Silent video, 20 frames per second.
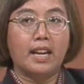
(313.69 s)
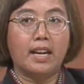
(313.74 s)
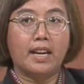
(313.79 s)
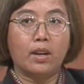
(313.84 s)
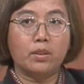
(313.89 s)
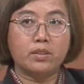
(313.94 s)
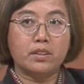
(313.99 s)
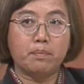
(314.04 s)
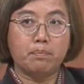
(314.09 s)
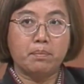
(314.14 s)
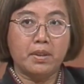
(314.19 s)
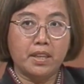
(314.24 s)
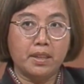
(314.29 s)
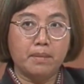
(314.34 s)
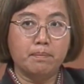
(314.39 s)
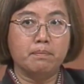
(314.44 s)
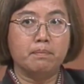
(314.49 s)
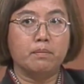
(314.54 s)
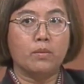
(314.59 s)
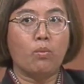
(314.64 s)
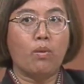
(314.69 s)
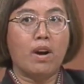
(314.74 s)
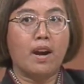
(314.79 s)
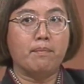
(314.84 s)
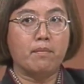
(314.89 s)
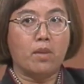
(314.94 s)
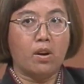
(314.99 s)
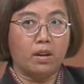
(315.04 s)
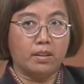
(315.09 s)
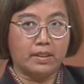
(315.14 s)
เราจะพิมพ์ความ
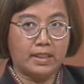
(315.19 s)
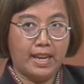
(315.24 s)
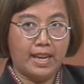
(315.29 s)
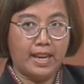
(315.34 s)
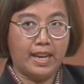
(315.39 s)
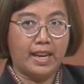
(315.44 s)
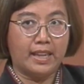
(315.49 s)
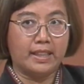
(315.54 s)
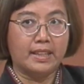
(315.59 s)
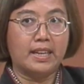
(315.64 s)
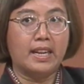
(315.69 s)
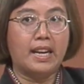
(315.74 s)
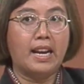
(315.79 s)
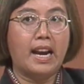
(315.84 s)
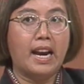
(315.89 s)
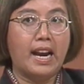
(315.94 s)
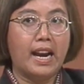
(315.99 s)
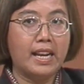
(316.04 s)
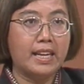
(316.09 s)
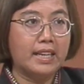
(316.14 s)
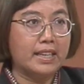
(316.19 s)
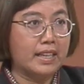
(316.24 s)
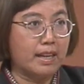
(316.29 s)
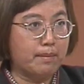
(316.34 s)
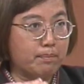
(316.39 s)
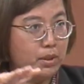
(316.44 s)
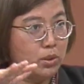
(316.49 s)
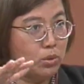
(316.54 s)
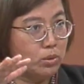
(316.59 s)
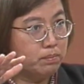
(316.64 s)
อ่อนแอเนี่ยให้กับ
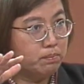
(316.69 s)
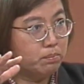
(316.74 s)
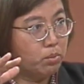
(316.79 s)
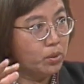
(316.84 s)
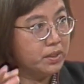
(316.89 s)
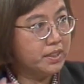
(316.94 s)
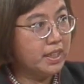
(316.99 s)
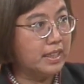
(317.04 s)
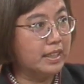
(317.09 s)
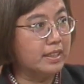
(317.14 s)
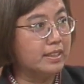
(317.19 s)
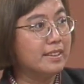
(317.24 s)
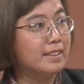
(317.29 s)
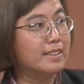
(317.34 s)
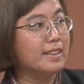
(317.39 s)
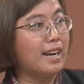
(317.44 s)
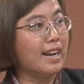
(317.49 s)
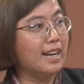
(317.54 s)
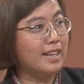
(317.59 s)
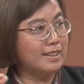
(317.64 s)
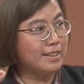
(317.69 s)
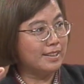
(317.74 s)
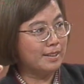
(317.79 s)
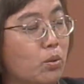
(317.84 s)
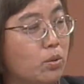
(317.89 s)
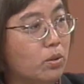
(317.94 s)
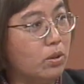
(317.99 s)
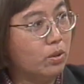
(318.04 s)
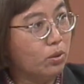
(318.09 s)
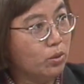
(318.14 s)
มนุษย์ผู้หญิงใน
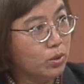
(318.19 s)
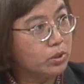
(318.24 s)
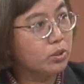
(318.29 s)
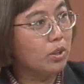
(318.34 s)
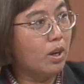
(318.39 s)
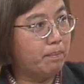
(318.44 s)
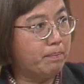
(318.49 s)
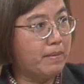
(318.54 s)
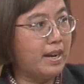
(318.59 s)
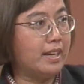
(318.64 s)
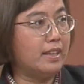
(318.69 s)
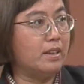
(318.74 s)
รุ่นต่อไป